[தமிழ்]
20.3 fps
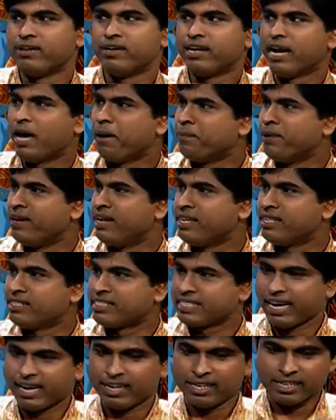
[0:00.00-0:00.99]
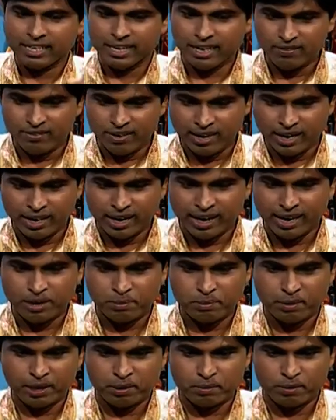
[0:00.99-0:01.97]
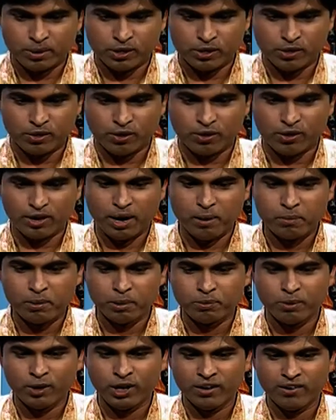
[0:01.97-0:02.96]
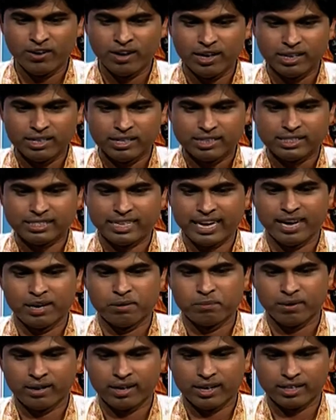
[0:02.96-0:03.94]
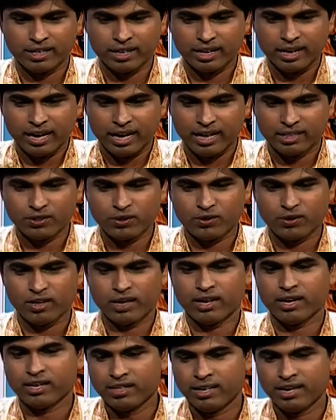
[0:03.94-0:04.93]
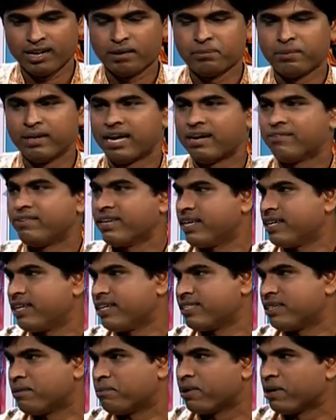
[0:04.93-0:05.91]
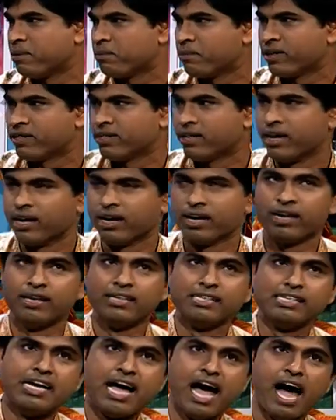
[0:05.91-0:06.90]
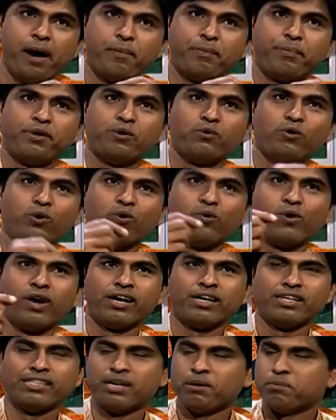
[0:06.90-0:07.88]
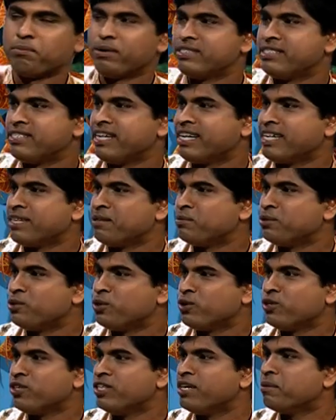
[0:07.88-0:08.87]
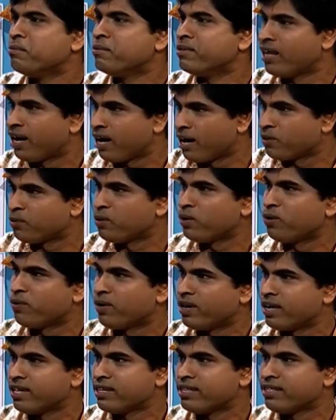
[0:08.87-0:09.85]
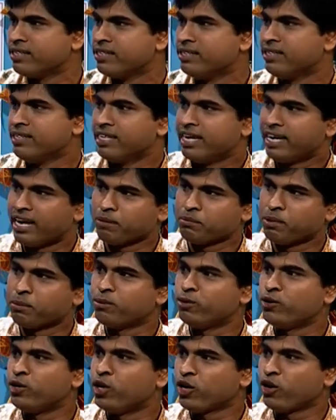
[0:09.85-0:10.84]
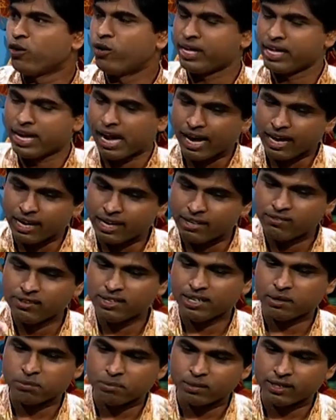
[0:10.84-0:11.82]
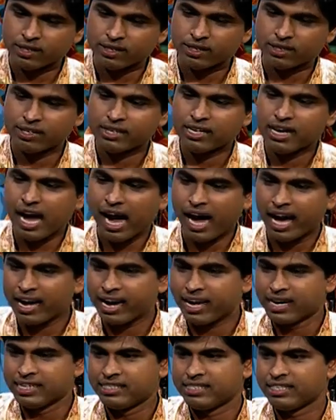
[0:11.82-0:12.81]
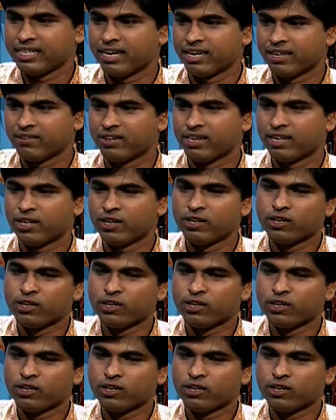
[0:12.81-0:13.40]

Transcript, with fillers: நாம் இன்றைக்கி ஸ்கேனிங் கருவிகள் நிறைய பயன்படுத்துகிறோம் நம்ம முன்னோர்களுக்கு ஸ்கேன் பண்ணுறதுக்கான அத்துணை கதிர்களுமே நவக்கிரகத்தை பயன்படுத்தினாங்க அப்படி உருவானது தான் பஞ்சாங்கம் ஜோதிடம் இதெல்லாம் உருவானது நம்ம முன்னோர்களுடைய அறிவு என்பது ஆராய்ச்சிகளை விட